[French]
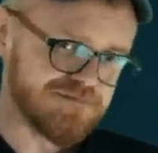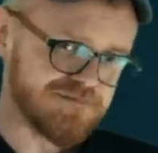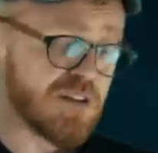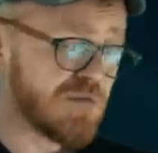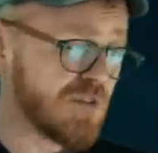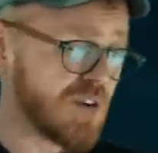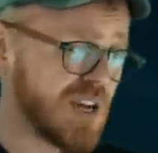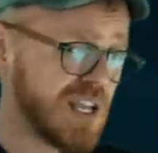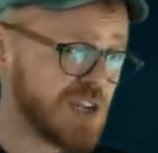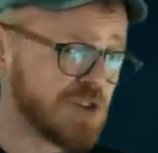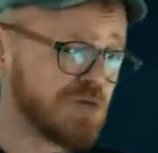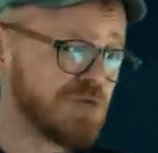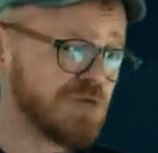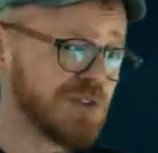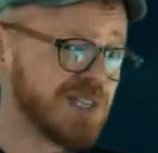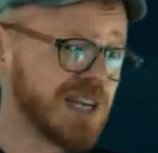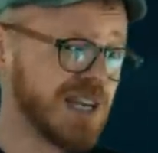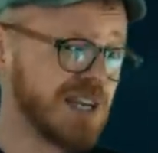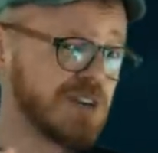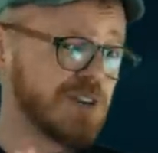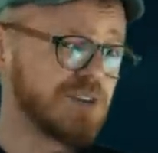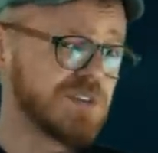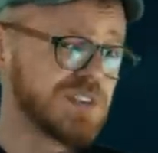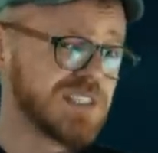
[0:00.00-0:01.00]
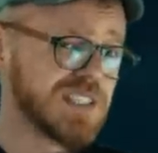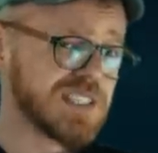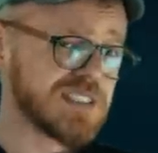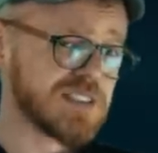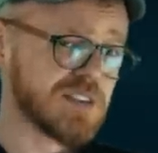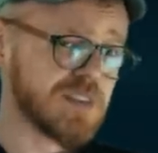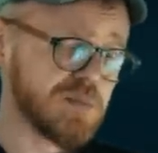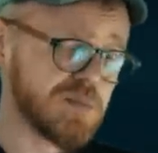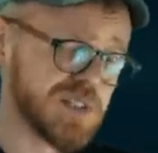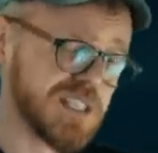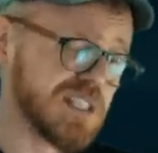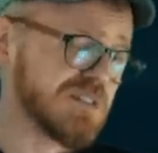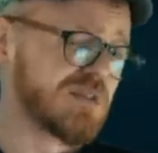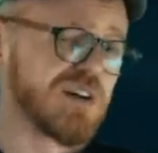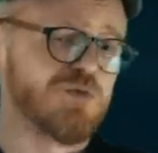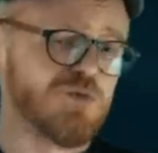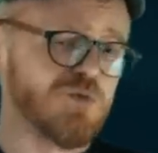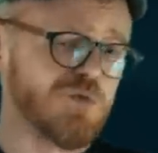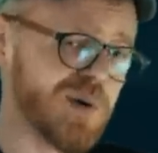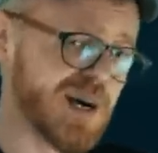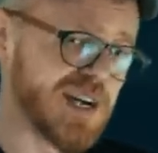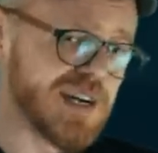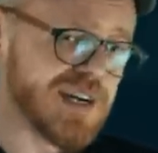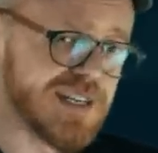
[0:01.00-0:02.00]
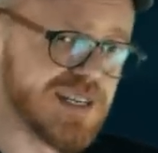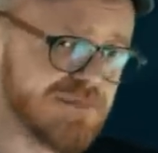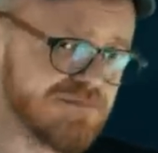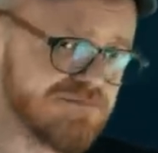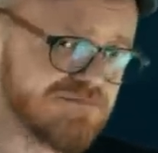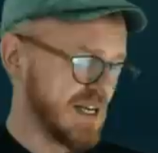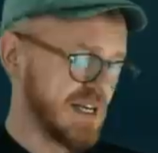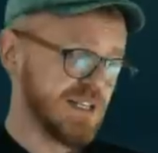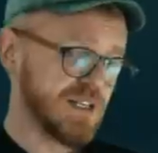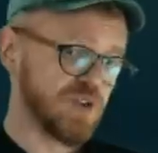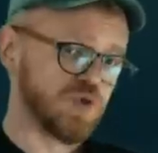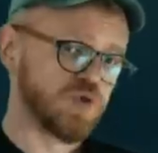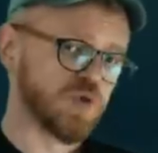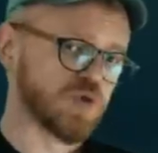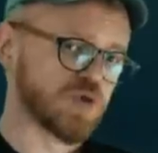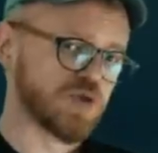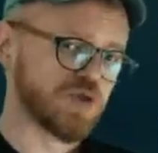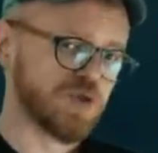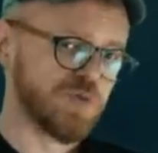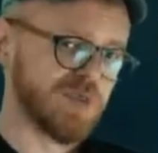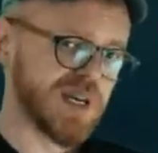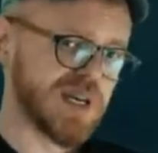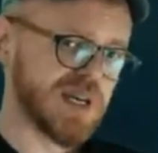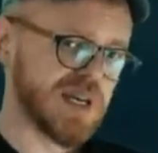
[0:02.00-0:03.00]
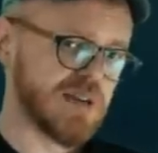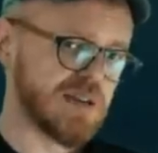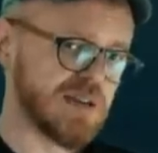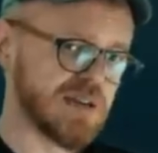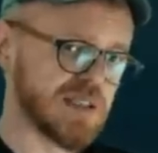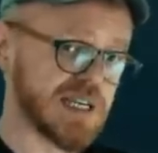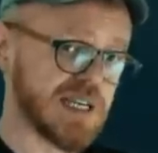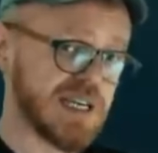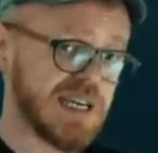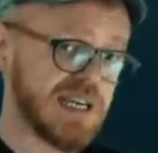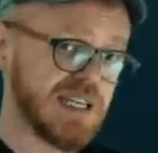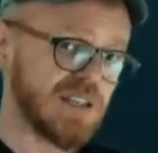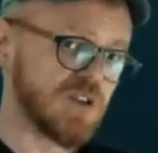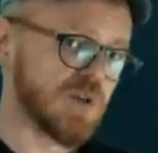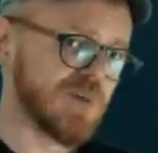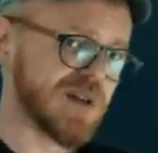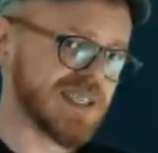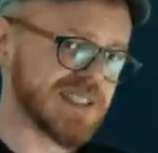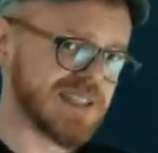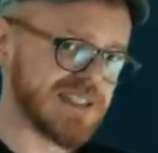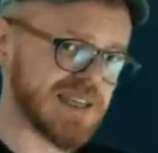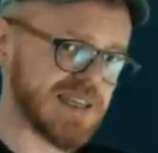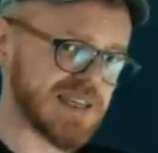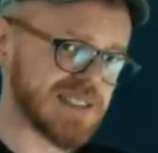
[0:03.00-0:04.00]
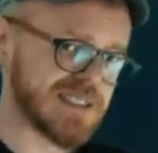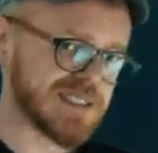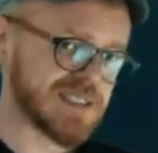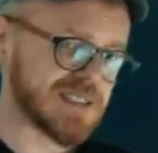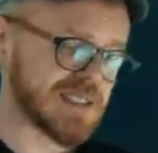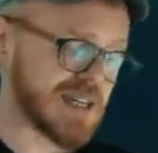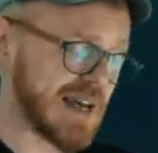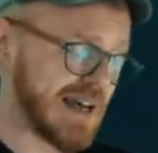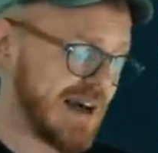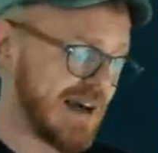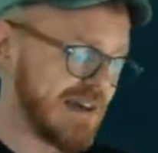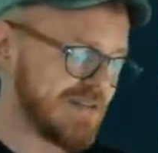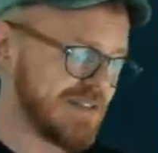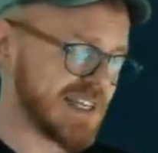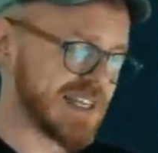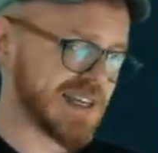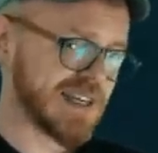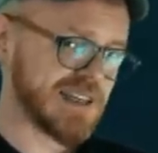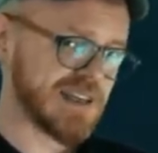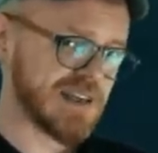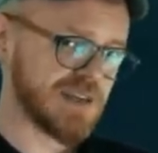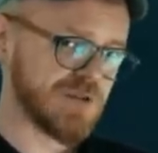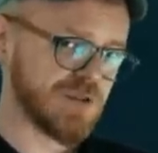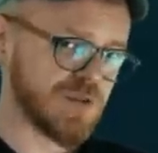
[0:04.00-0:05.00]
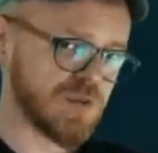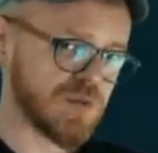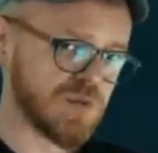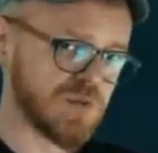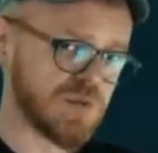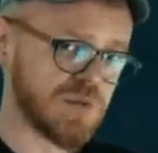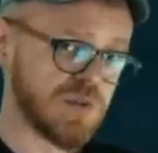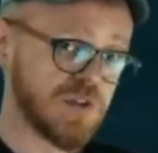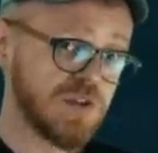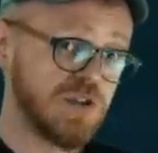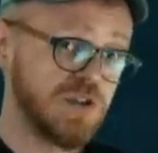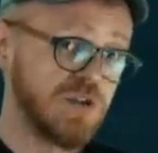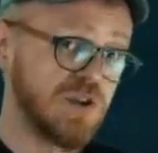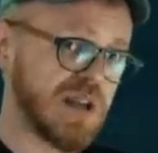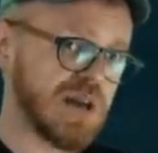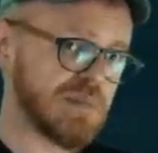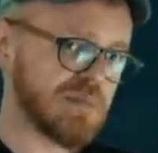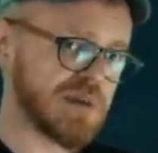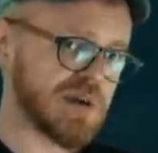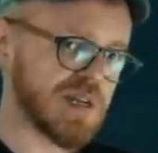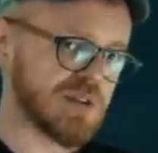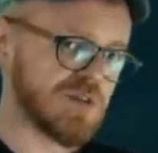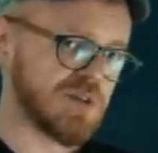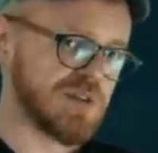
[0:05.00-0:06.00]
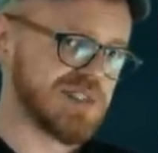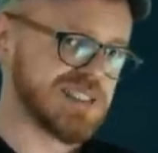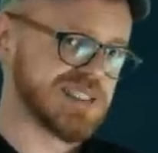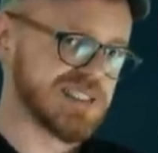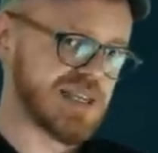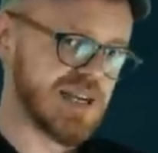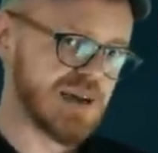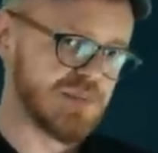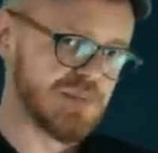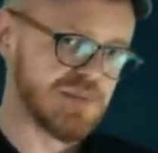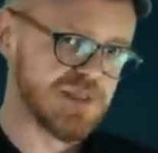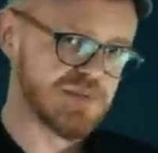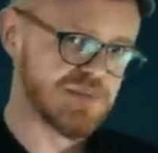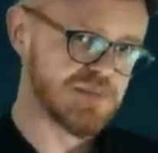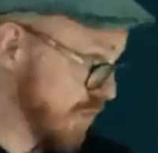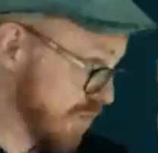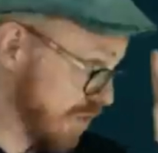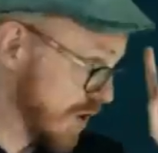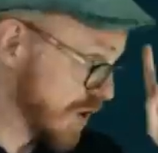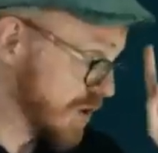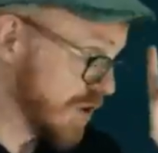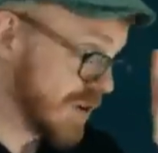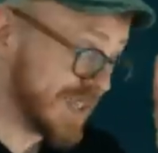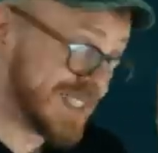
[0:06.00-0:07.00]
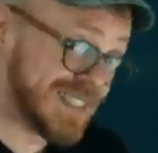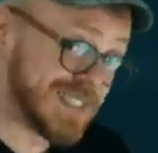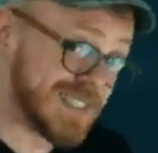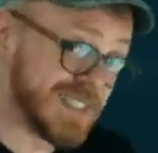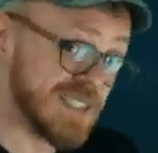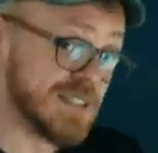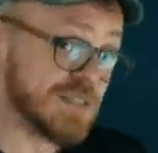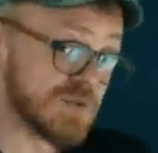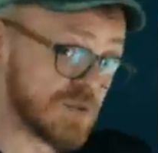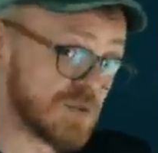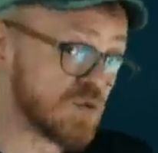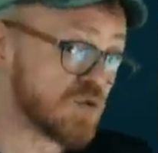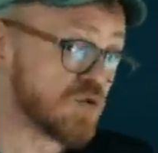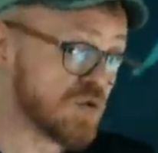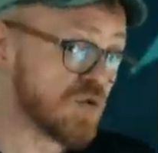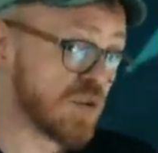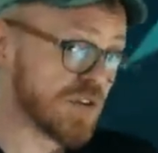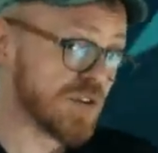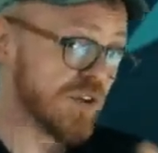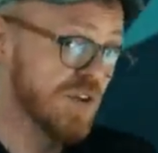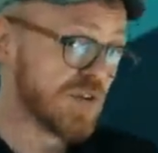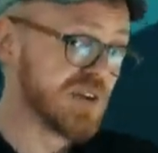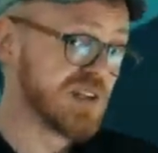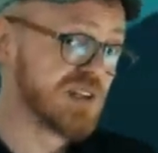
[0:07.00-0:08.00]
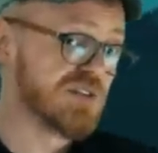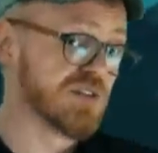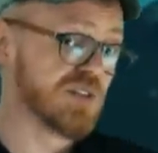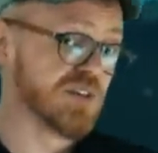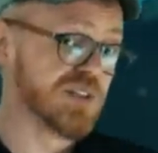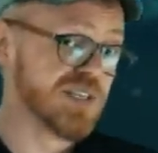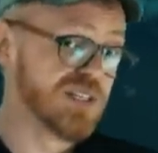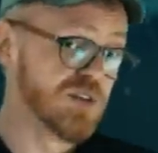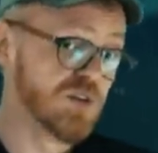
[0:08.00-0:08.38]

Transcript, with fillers: Voilà juste quelques exemples qui devraient vous parler. Les tours jumelles, Edom attaque, avec un avion, de la part de l'islam. Ou encore ici, toujours dans le livre des